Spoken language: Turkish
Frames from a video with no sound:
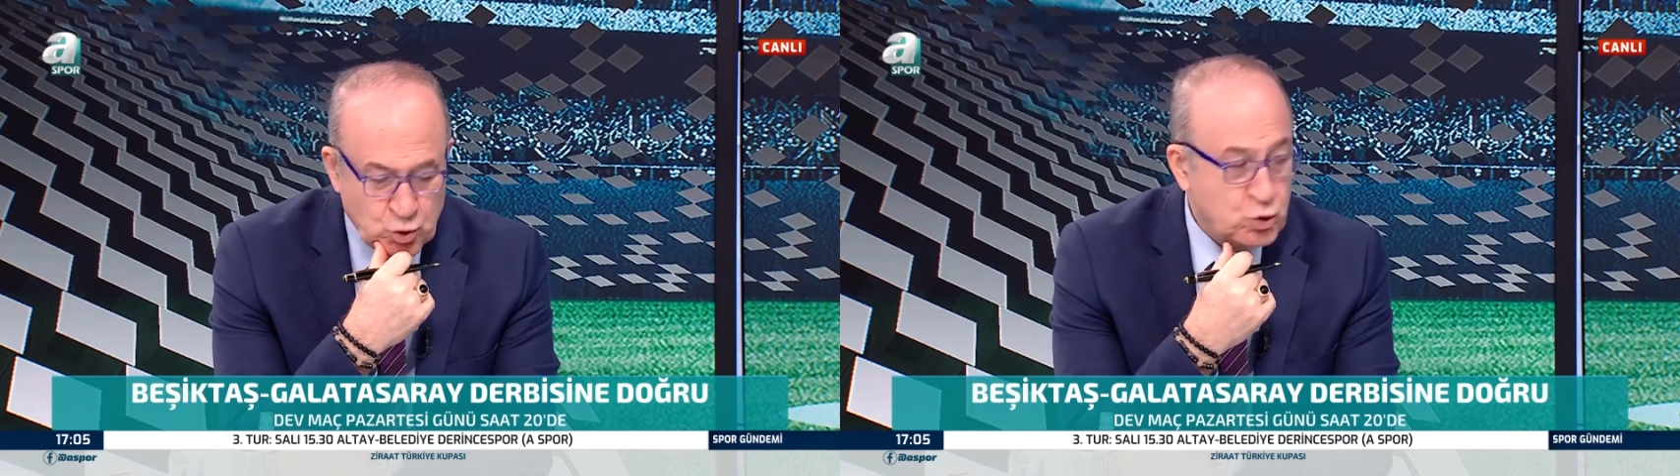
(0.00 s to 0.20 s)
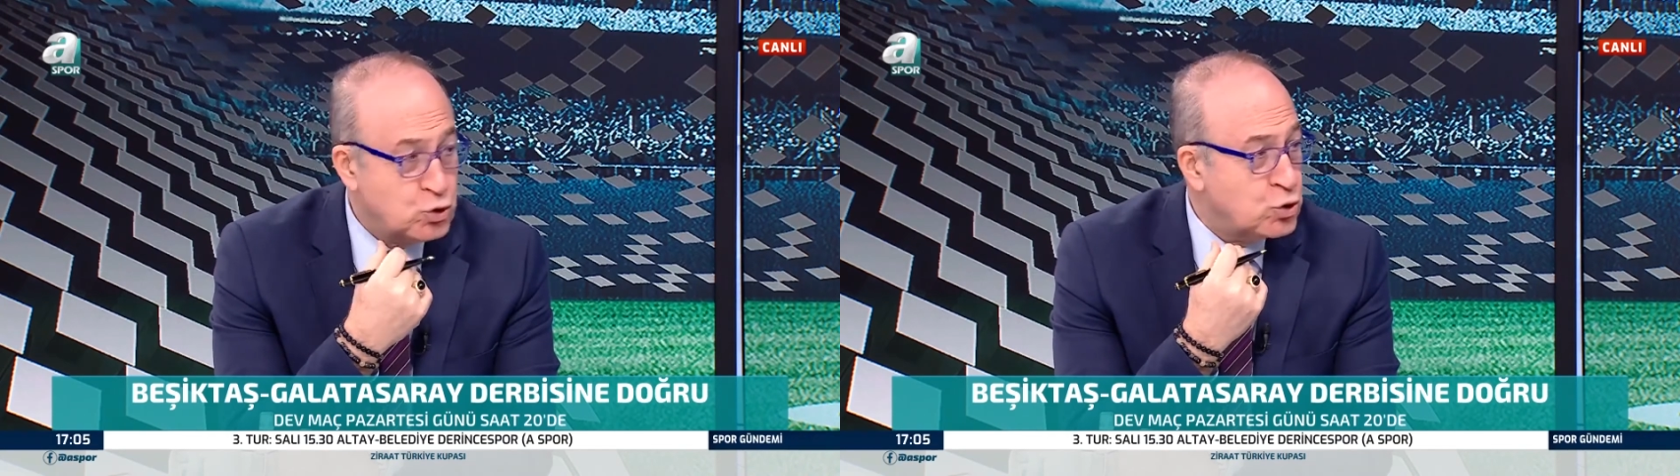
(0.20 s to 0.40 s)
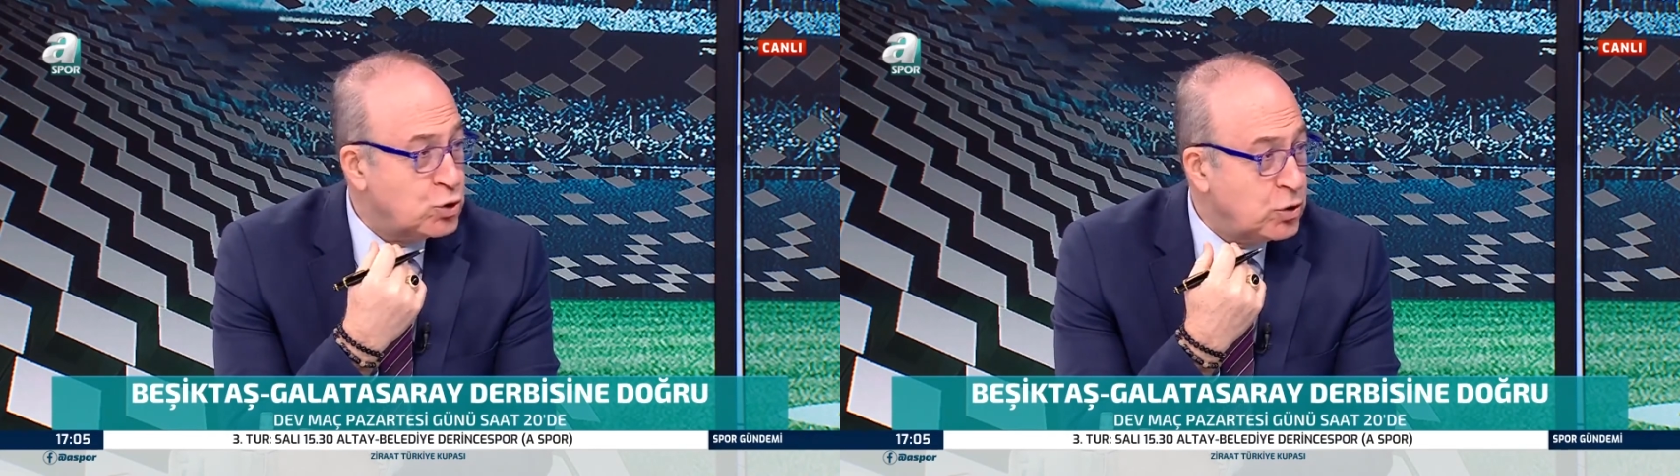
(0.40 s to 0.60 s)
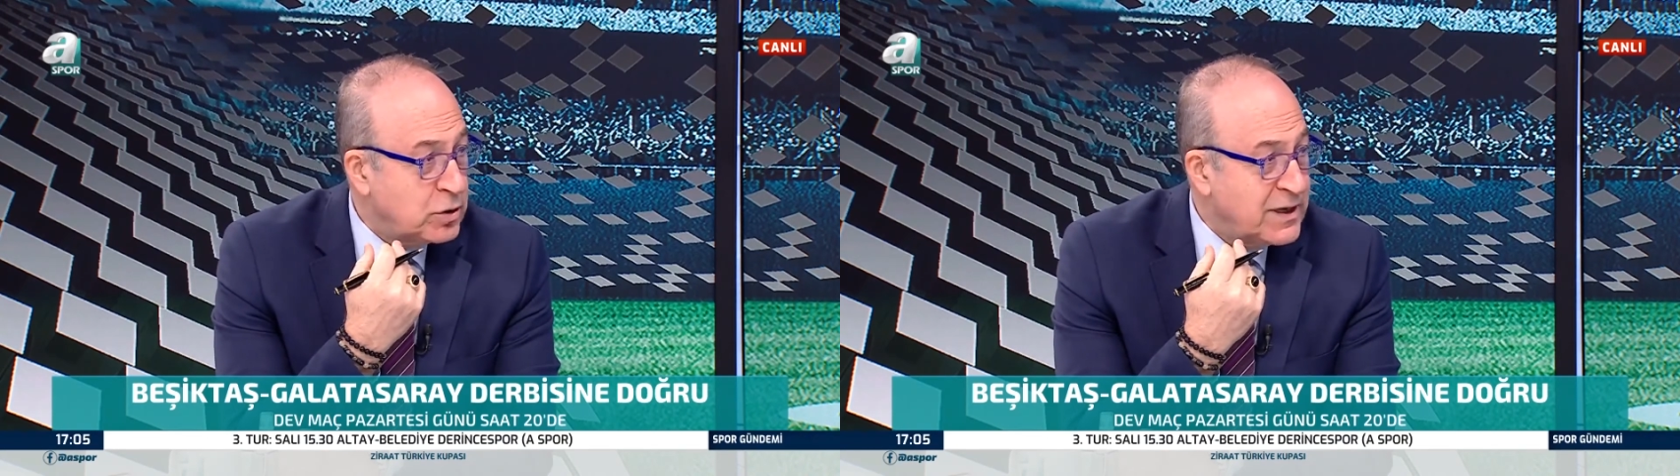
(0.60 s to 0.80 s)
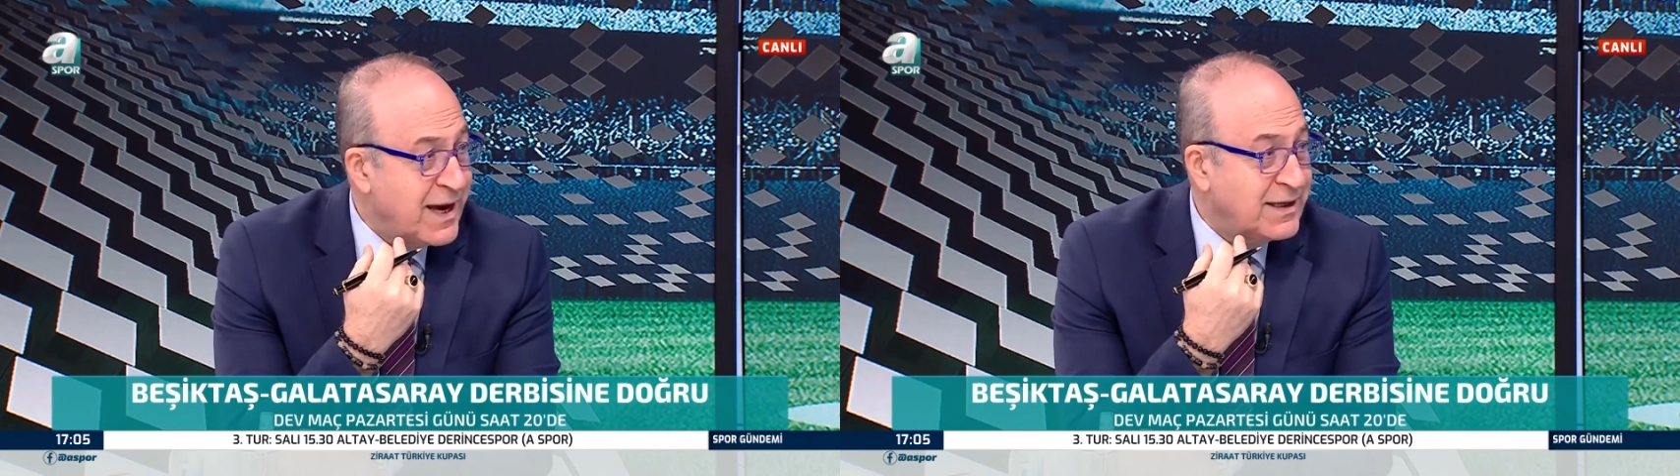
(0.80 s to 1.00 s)

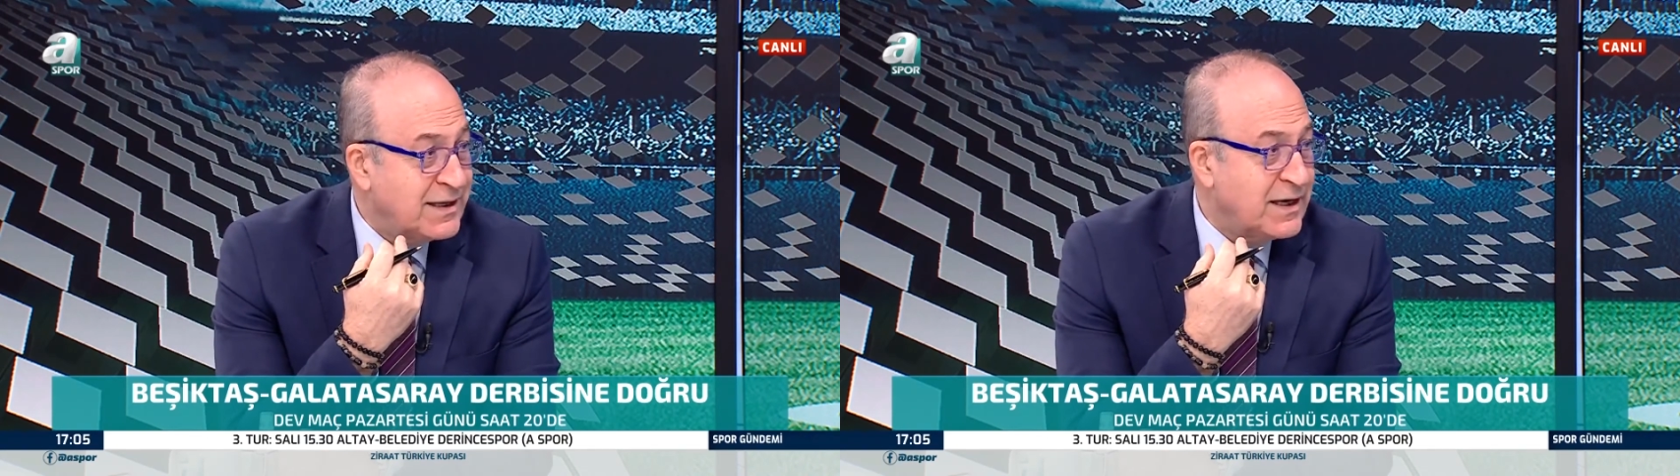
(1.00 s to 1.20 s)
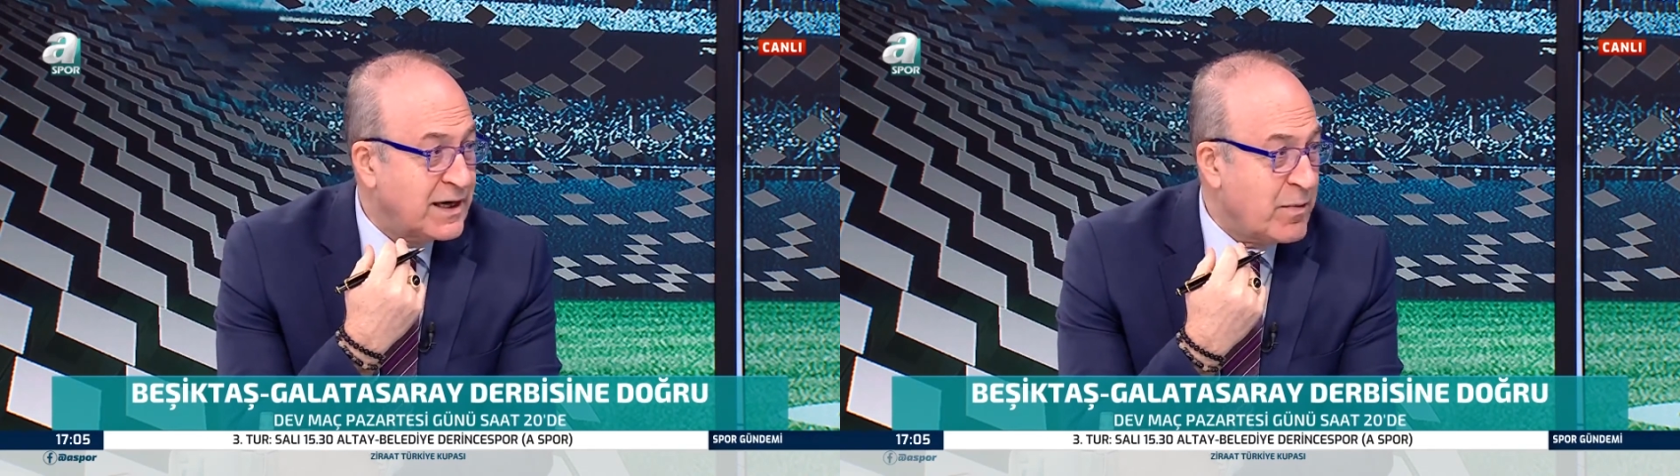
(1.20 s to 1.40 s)
Üçüncü yerliyi